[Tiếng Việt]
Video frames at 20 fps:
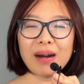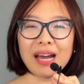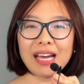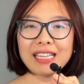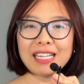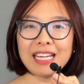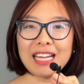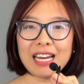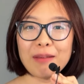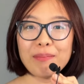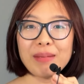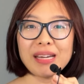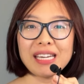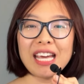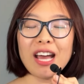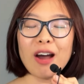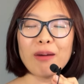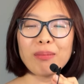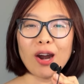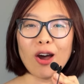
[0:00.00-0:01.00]
Bài học này thì
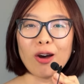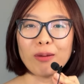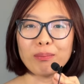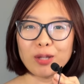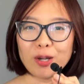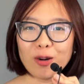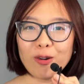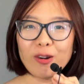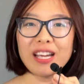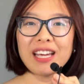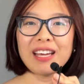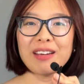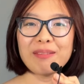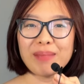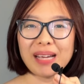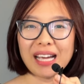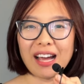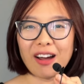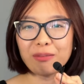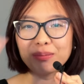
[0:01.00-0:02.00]
là mình đi học lỏm
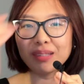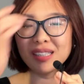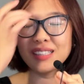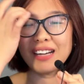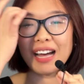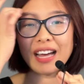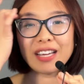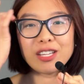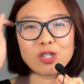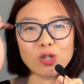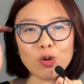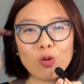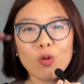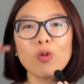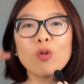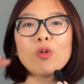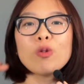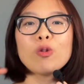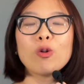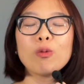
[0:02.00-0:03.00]
thôi, mình học từ anh
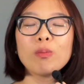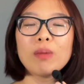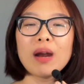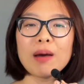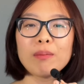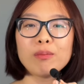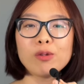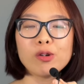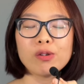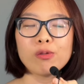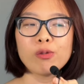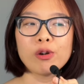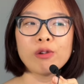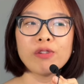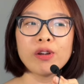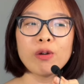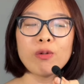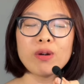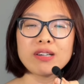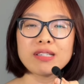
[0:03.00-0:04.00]
Su, cũng là một
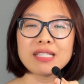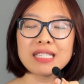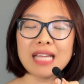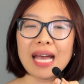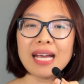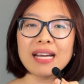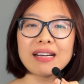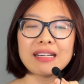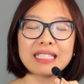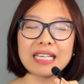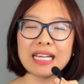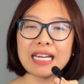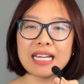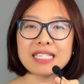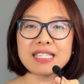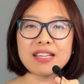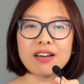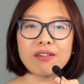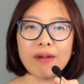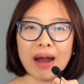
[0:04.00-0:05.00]
reviewer sách ở
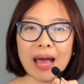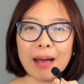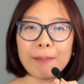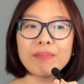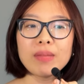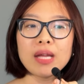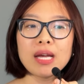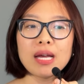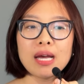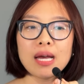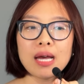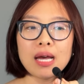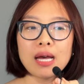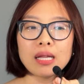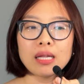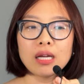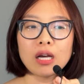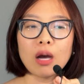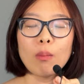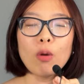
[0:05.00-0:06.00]
trên Instagram.
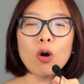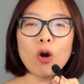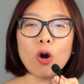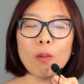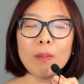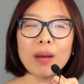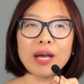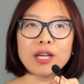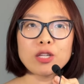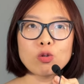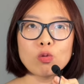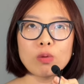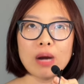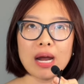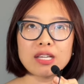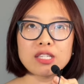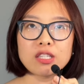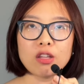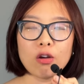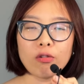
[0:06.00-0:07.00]
Thì có một hôm anh
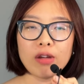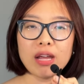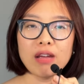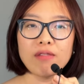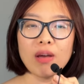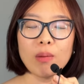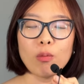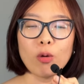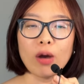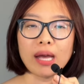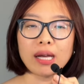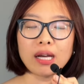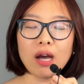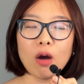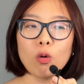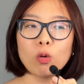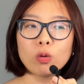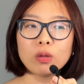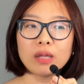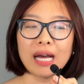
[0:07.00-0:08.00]
Su đăng story về một
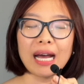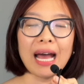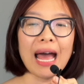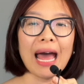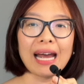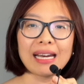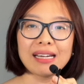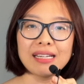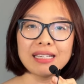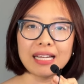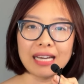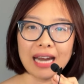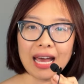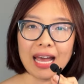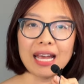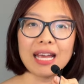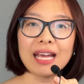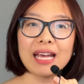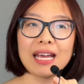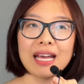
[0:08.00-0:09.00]
cái câu tiếng Hán như
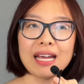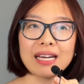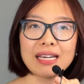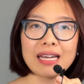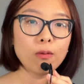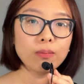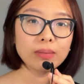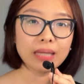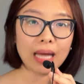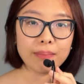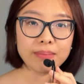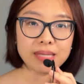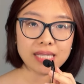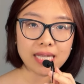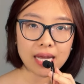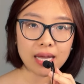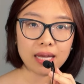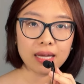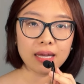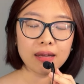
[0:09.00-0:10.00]
thế này: băng đông
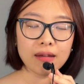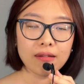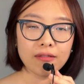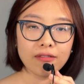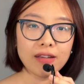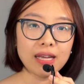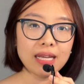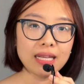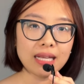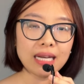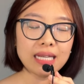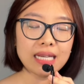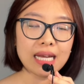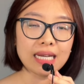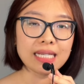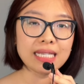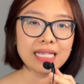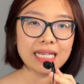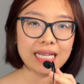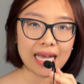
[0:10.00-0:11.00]
tam xích, phi
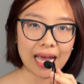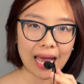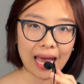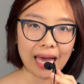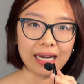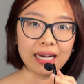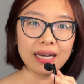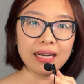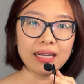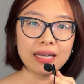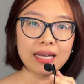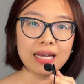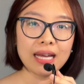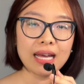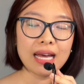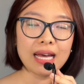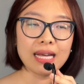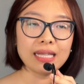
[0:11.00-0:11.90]
nhất nhật chi hàn.